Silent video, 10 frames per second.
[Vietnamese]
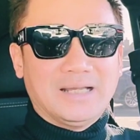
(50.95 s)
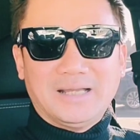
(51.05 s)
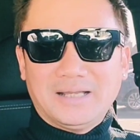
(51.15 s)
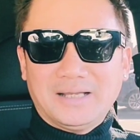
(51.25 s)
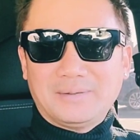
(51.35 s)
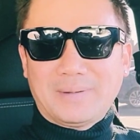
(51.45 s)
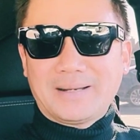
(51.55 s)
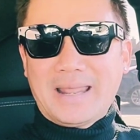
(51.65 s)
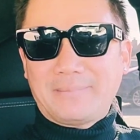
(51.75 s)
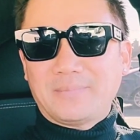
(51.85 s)
à, mà
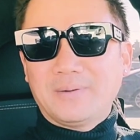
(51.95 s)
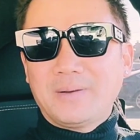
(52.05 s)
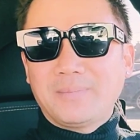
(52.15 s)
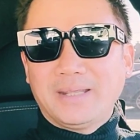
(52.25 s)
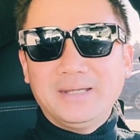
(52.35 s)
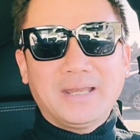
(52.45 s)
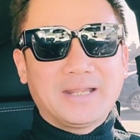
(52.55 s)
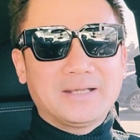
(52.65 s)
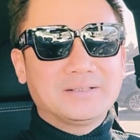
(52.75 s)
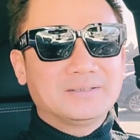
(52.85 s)
đẹp ở bên Mỹ này nè